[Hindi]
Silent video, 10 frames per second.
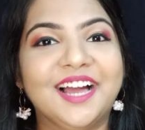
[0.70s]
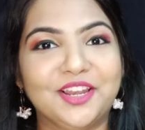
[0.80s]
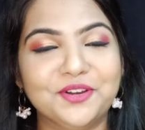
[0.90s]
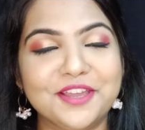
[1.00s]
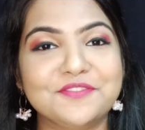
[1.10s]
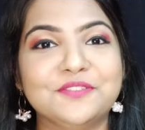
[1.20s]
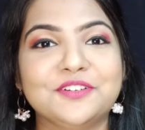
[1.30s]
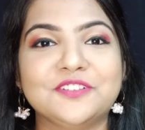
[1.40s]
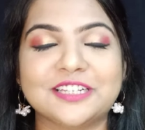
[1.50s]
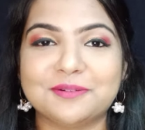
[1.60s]
हेलो
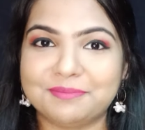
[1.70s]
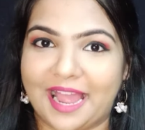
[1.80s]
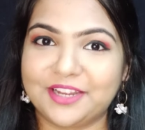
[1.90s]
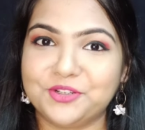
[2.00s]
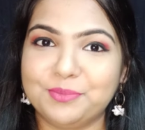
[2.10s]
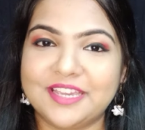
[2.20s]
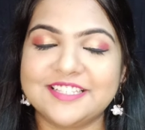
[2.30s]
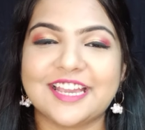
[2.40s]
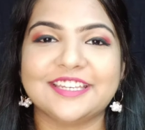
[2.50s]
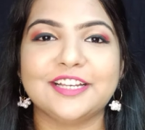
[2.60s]
एवरीवन वेलकम बैक टू माय
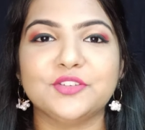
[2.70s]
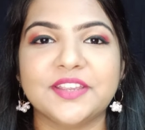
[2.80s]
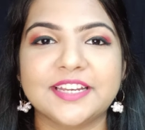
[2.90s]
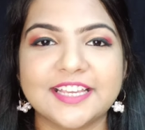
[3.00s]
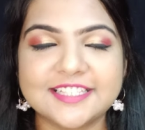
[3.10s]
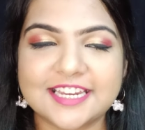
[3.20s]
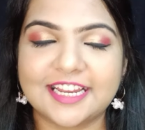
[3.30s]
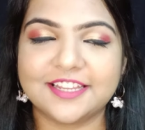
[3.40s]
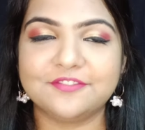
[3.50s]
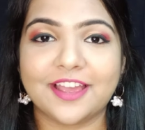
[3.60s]
चैनल ट्विंकलिंग स्टाइल एंड